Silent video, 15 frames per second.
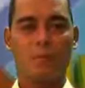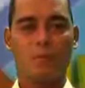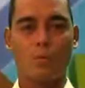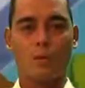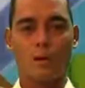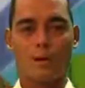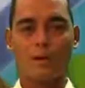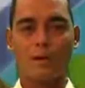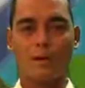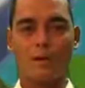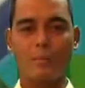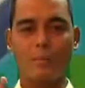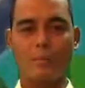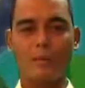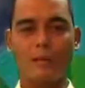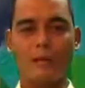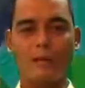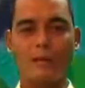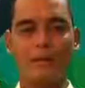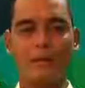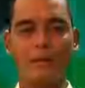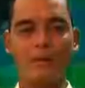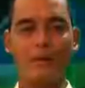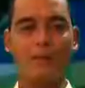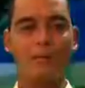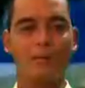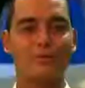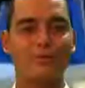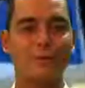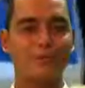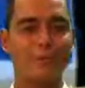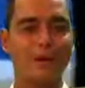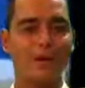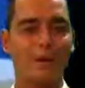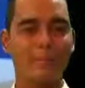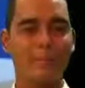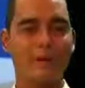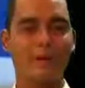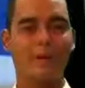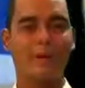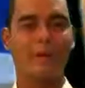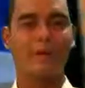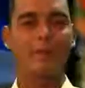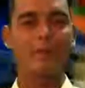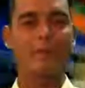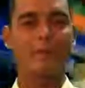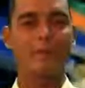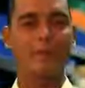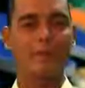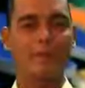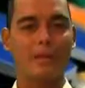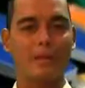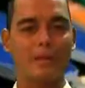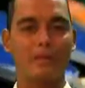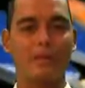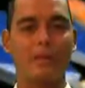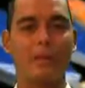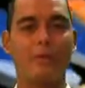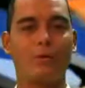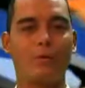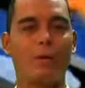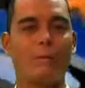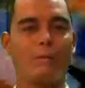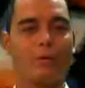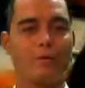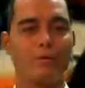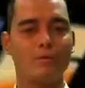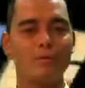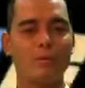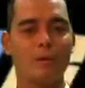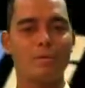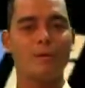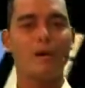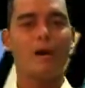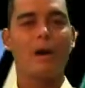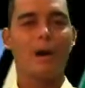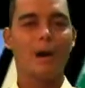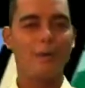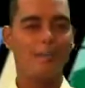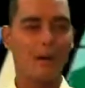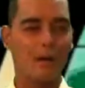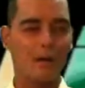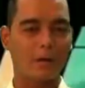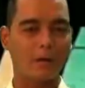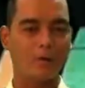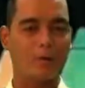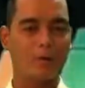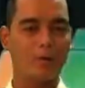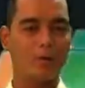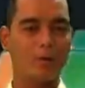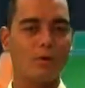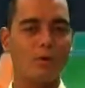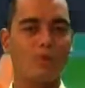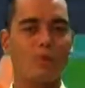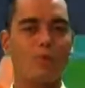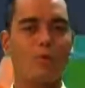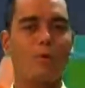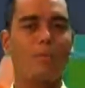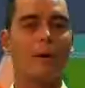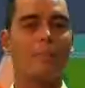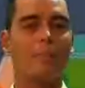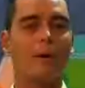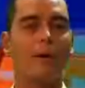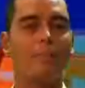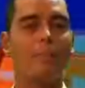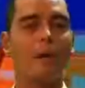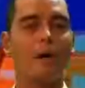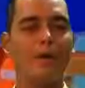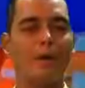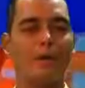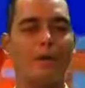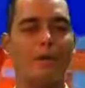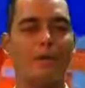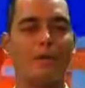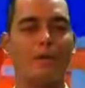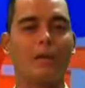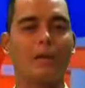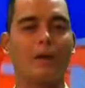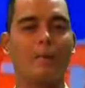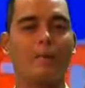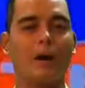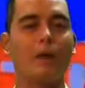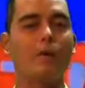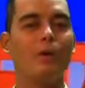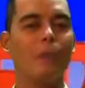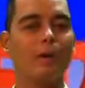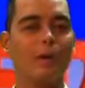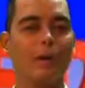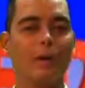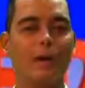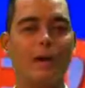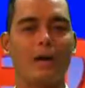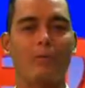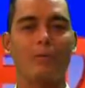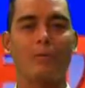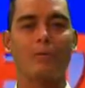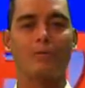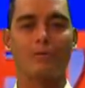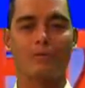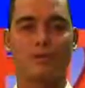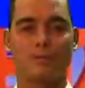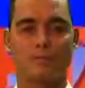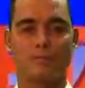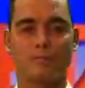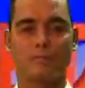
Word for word: Huwag kalimutan, ang wastong paggamit ng iba't ibang bantas sa uri ng pangusap ay malaking tulong upang maipahayag at higit na maunawaan ang pangusap.